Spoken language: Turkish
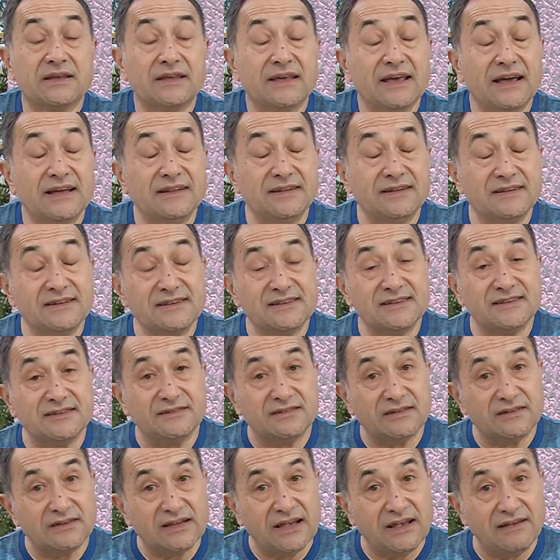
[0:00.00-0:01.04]

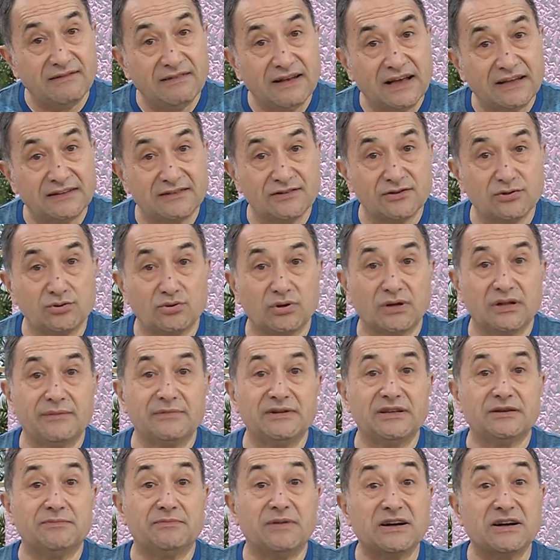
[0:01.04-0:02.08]
Kendinizin evladınız da olabilir,